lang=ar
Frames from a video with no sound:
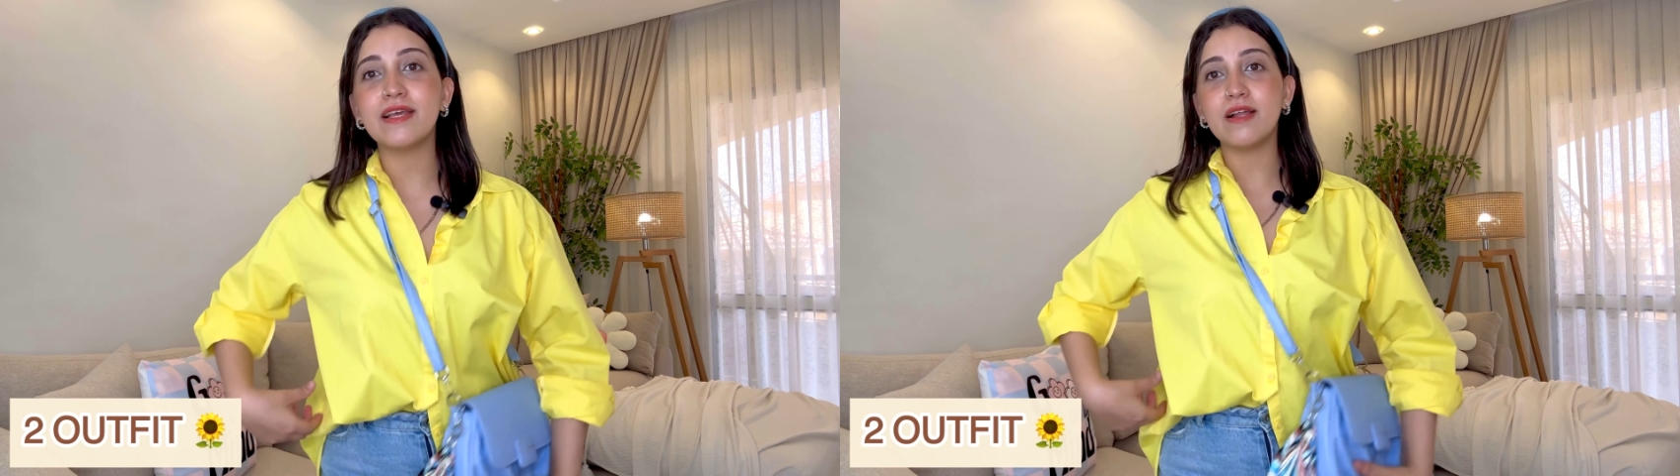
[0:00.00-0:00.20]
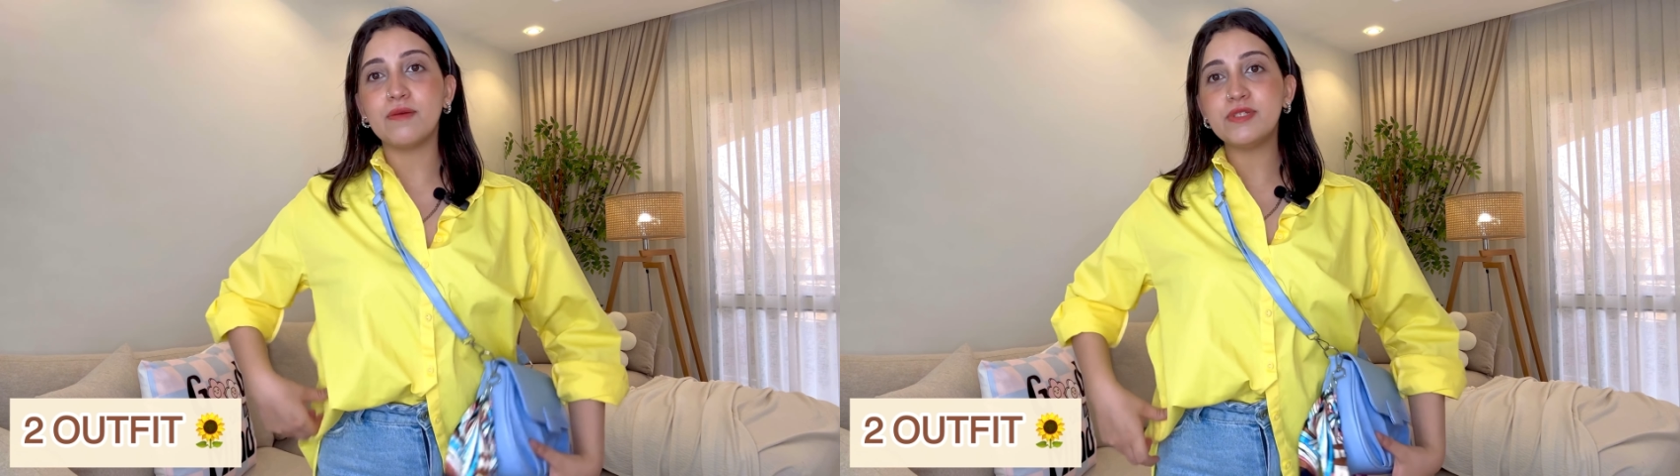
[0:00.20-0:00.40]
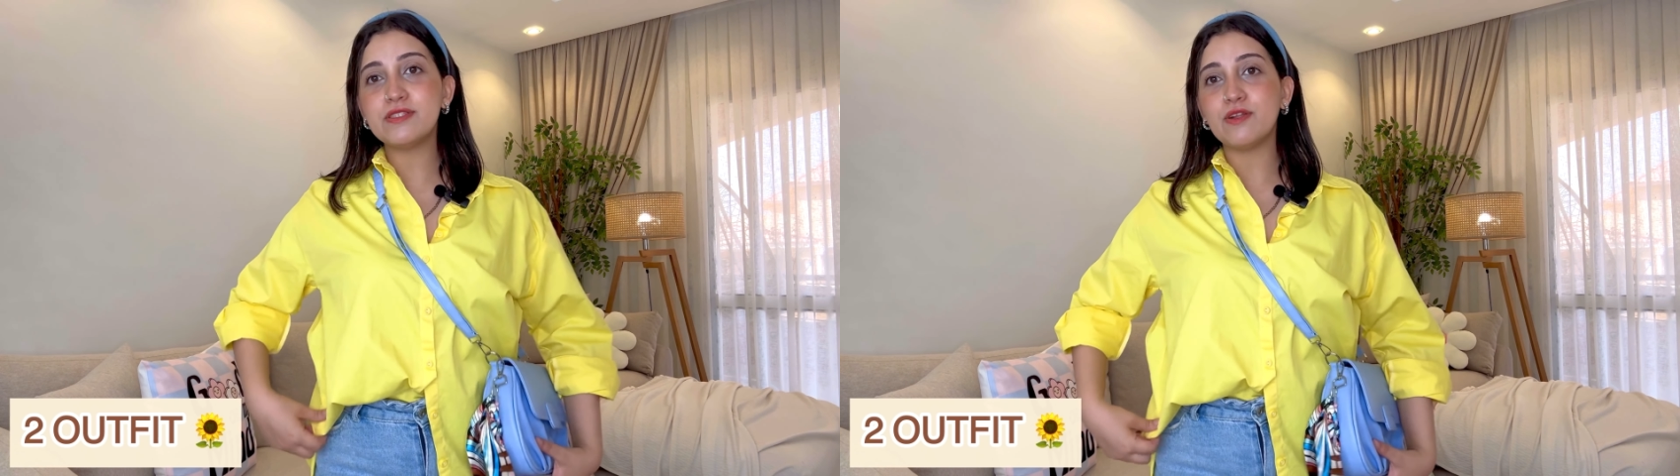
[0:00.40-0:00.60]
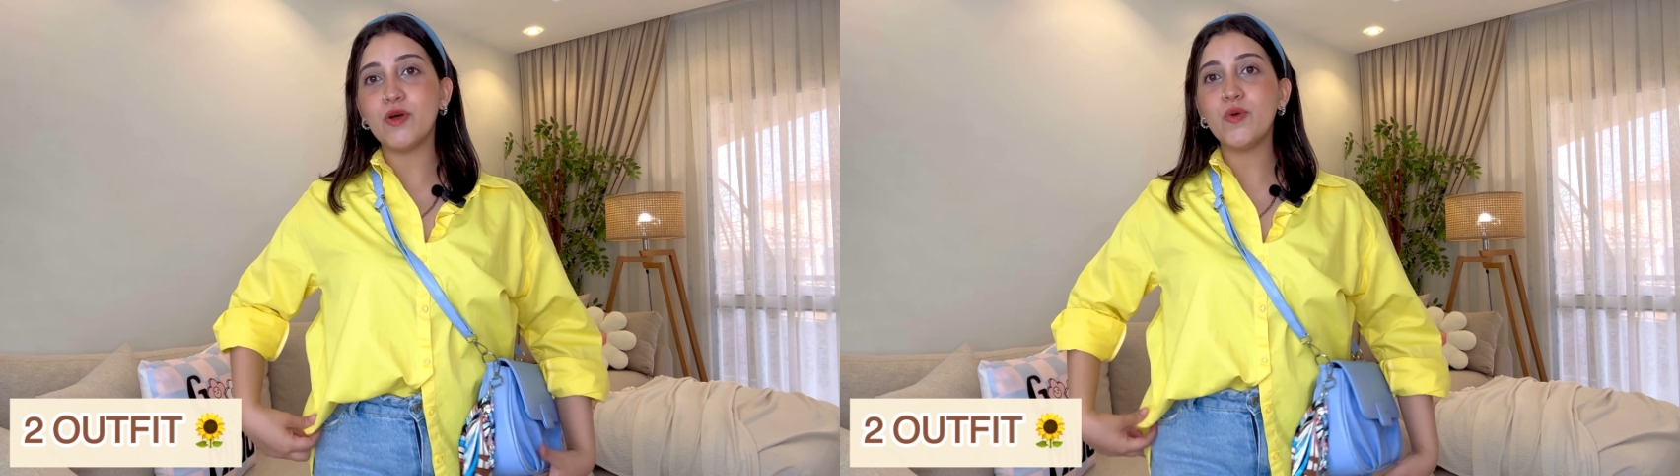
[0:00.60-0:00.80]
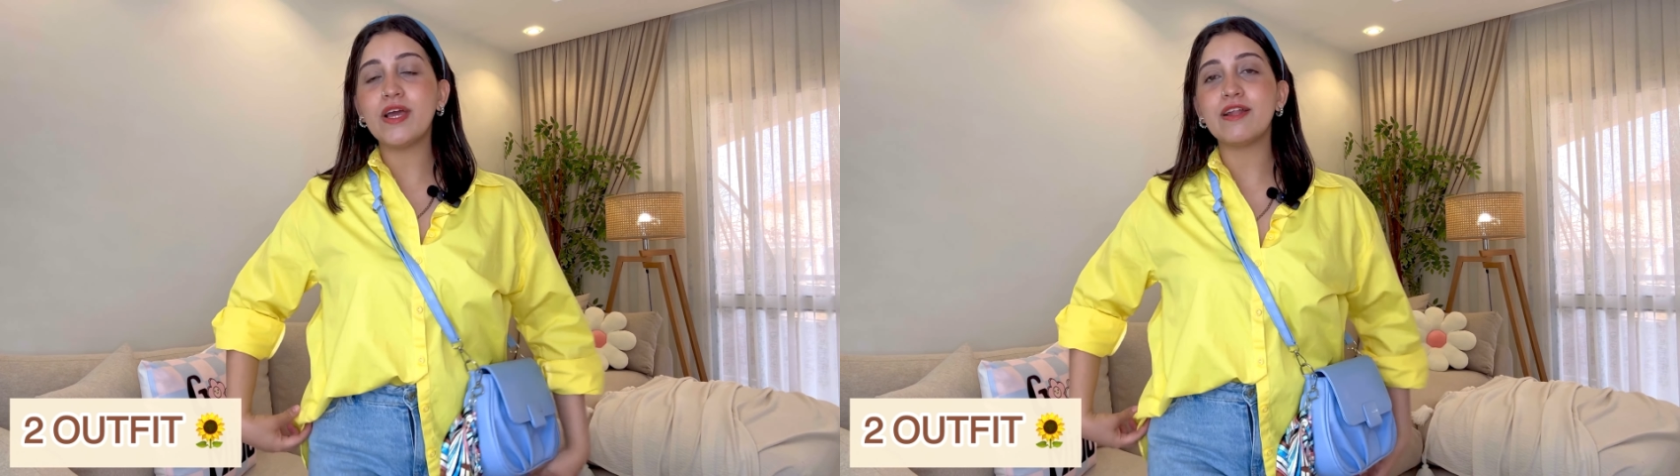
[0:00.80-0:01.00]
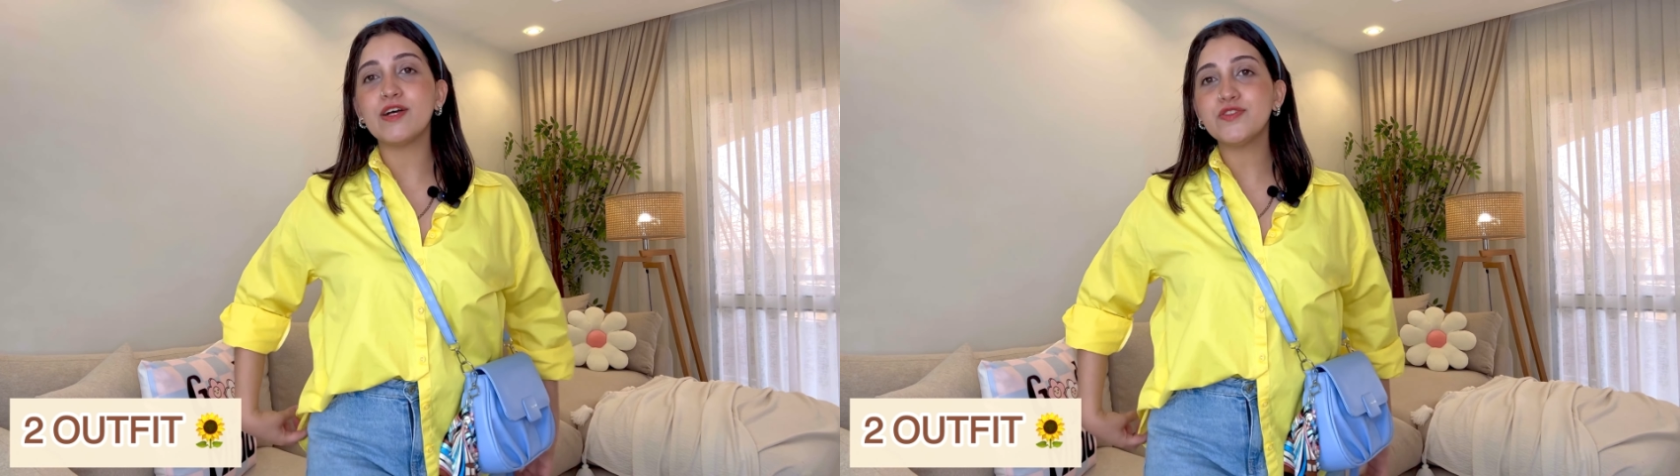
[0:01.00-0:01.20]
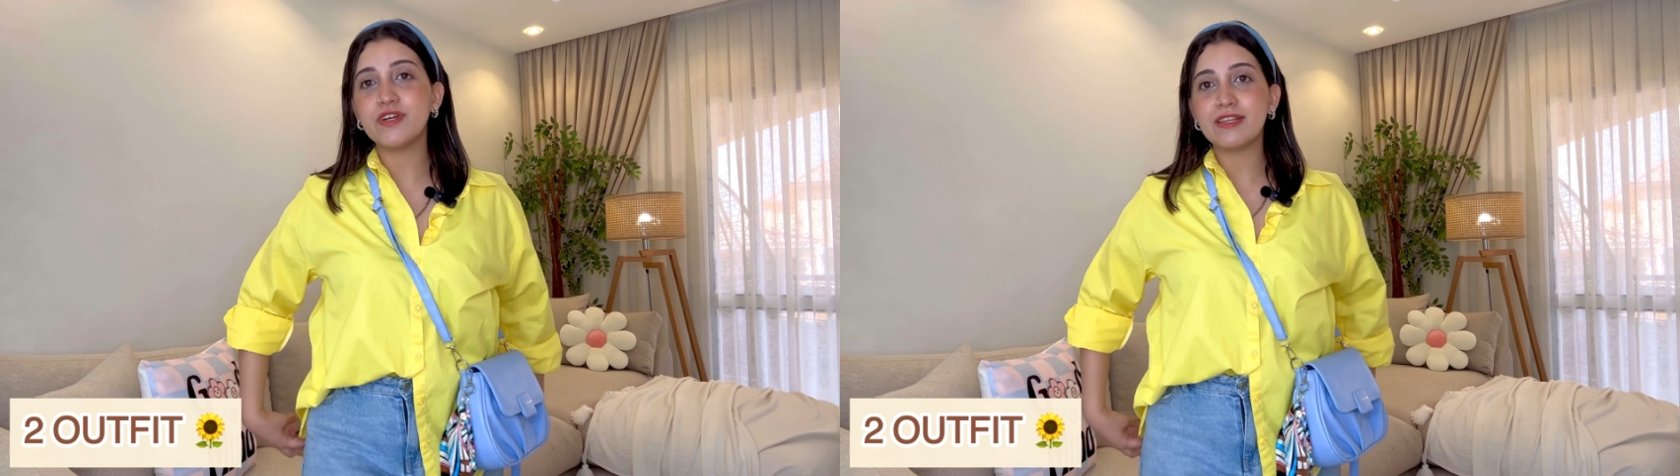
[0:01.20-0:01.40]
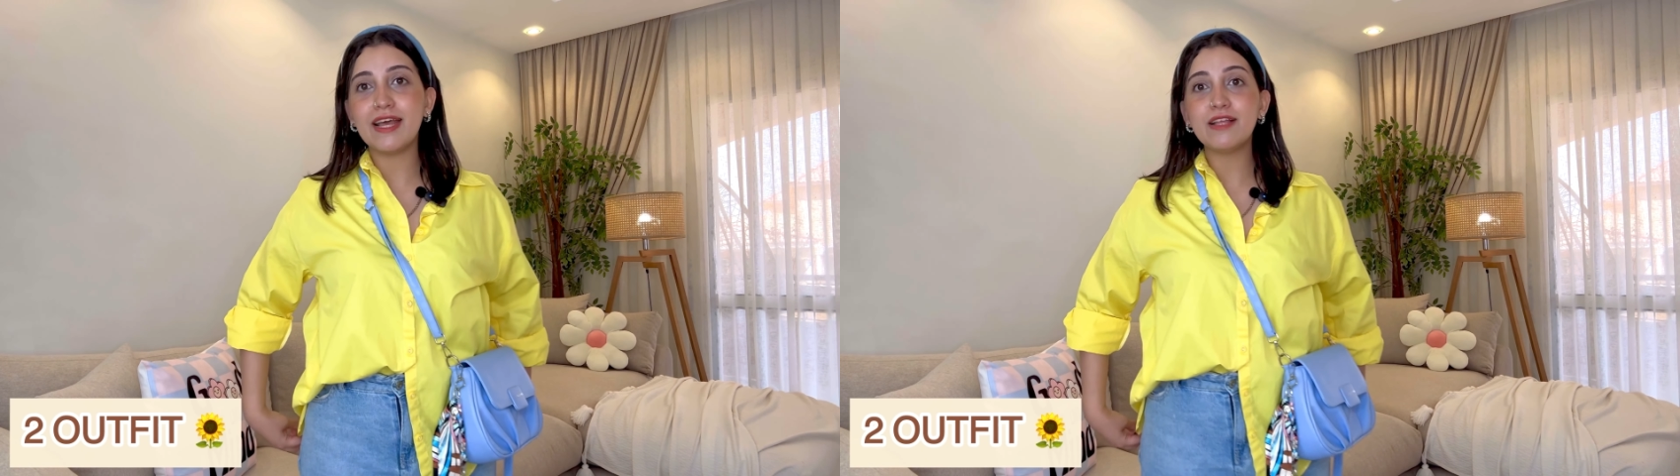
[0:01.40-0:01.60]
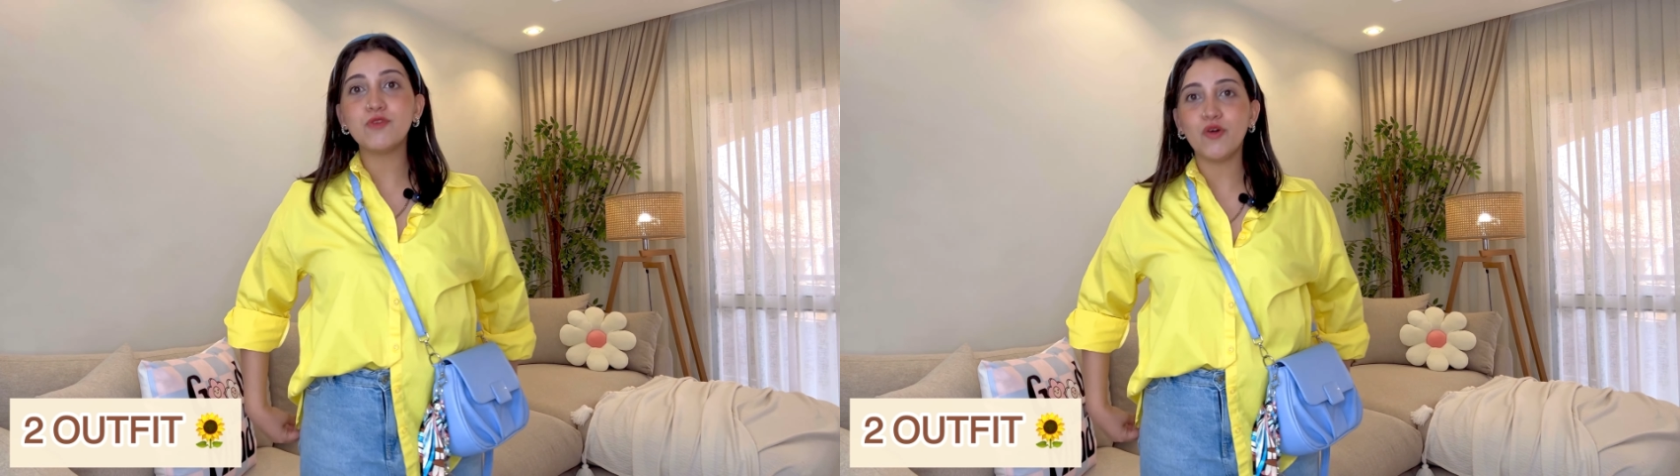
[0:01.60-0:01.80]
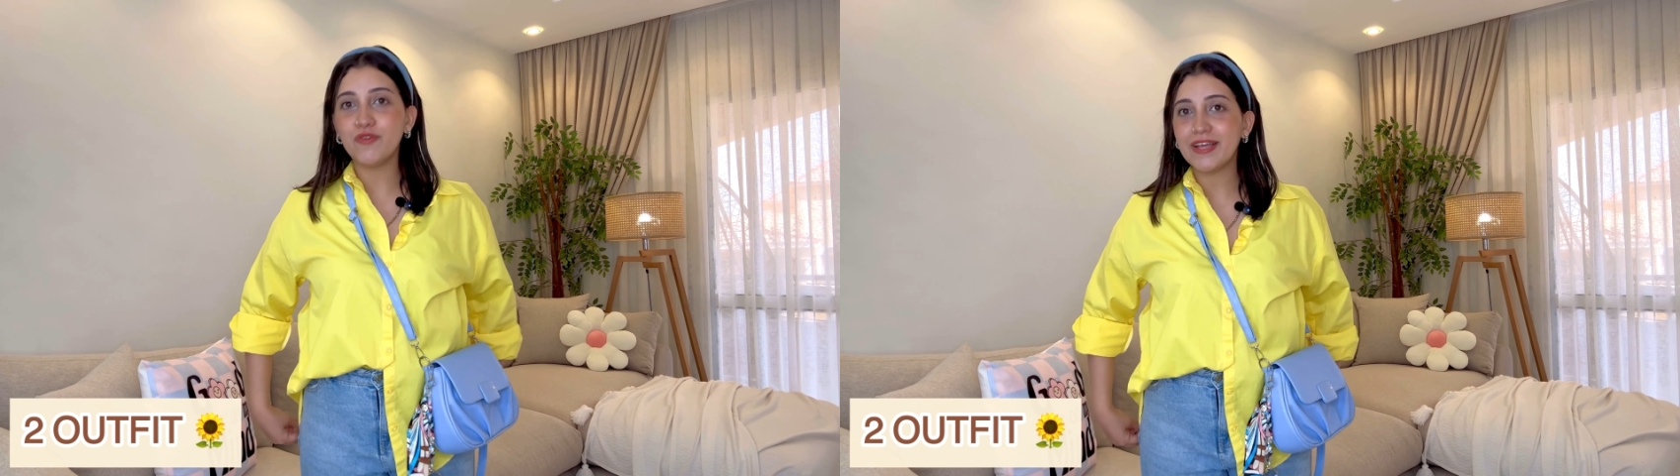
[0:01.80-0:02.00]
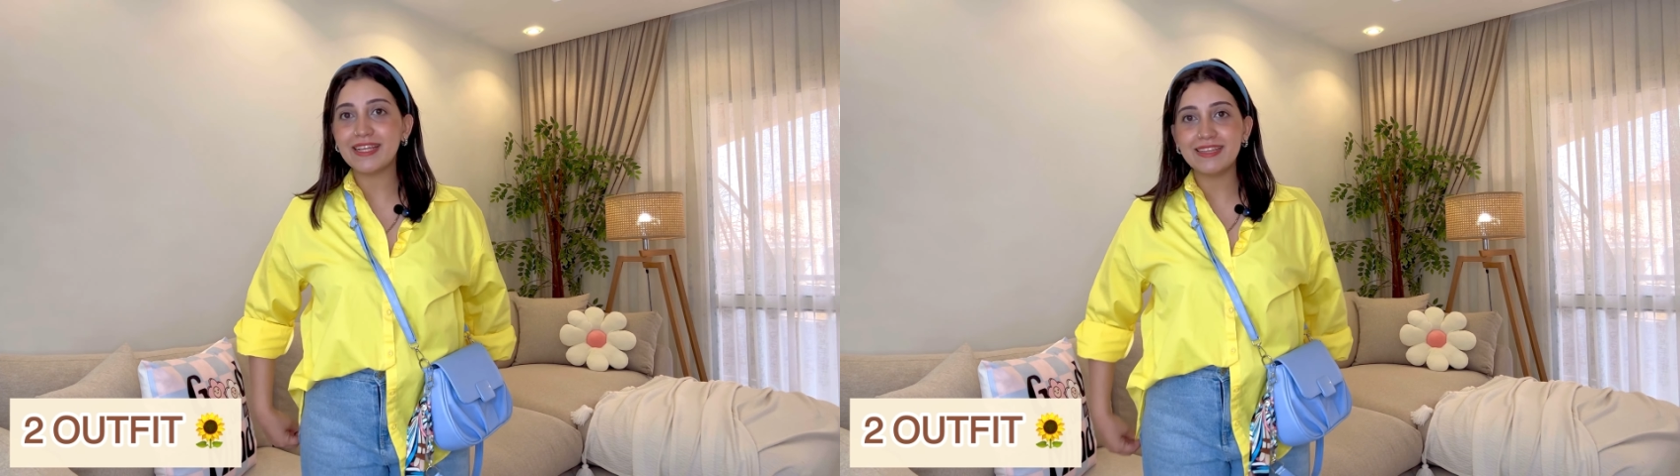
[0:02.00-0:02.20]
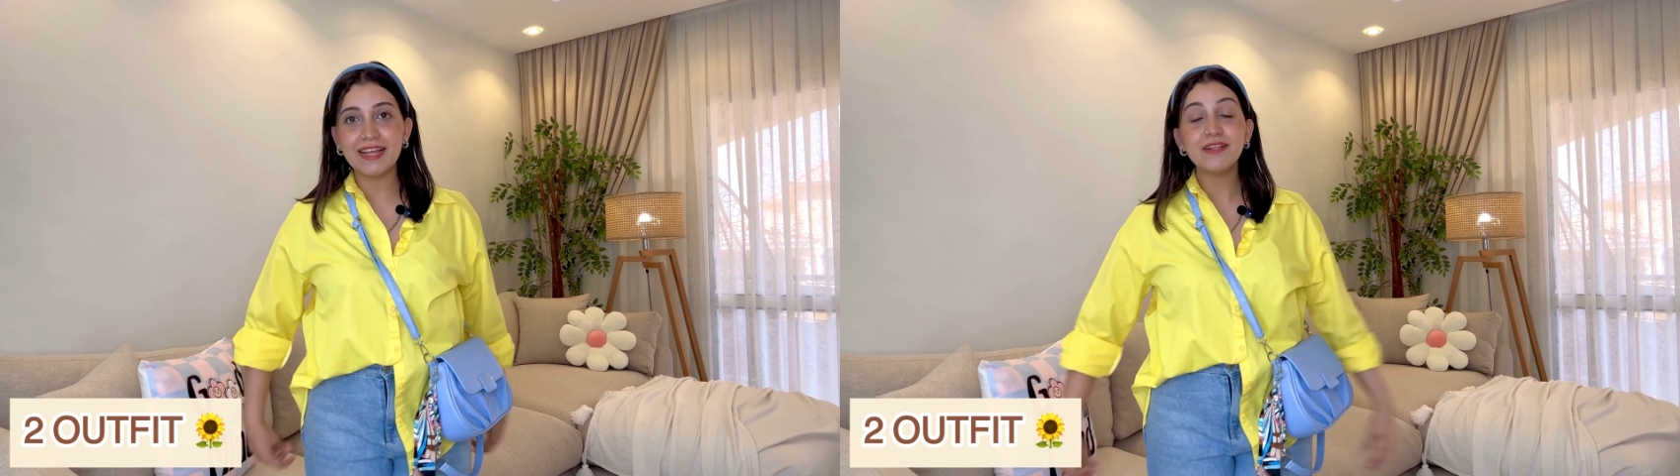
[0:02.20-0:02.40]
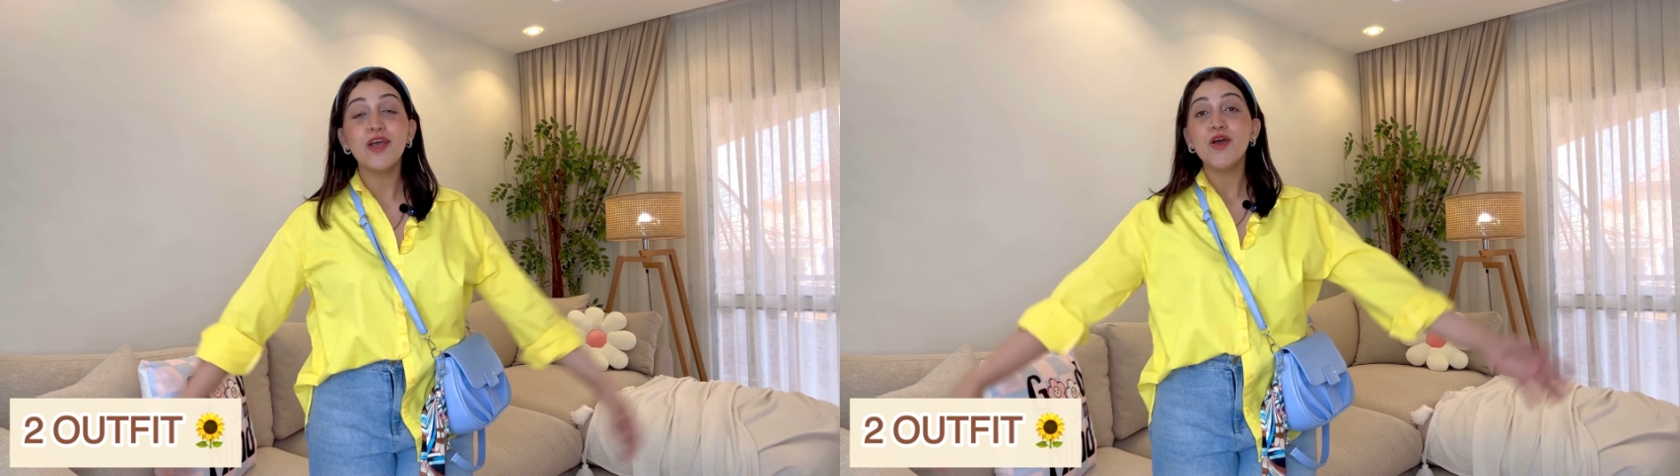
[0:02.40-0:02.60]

القميص اللي هو الاصفر ده تحفه جدا